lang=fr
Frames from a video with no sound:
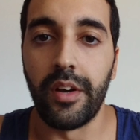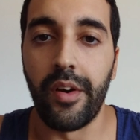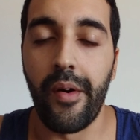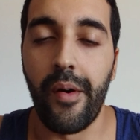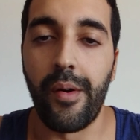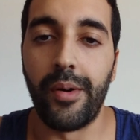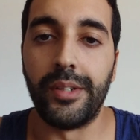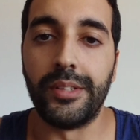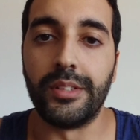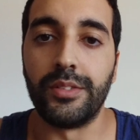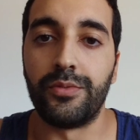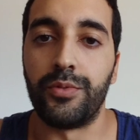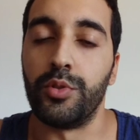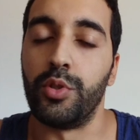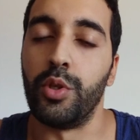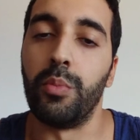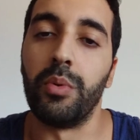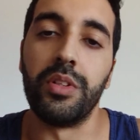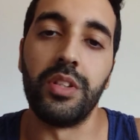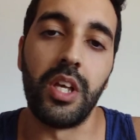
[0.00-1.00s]
Euh, il faut
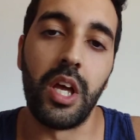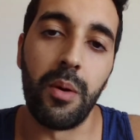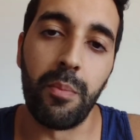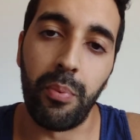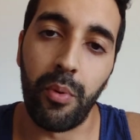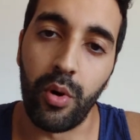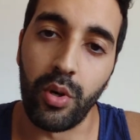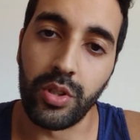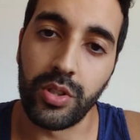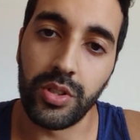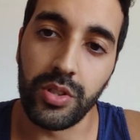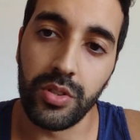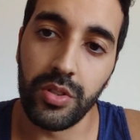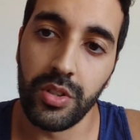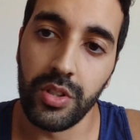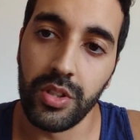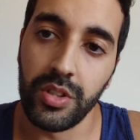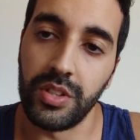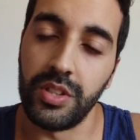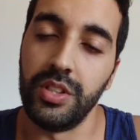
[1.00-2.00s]
demander à un proche.
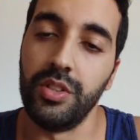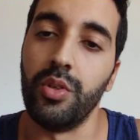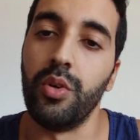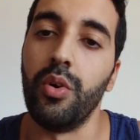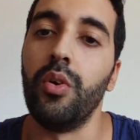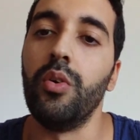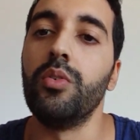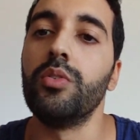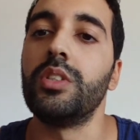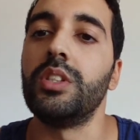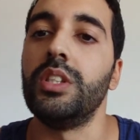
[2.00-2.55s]
Sinon,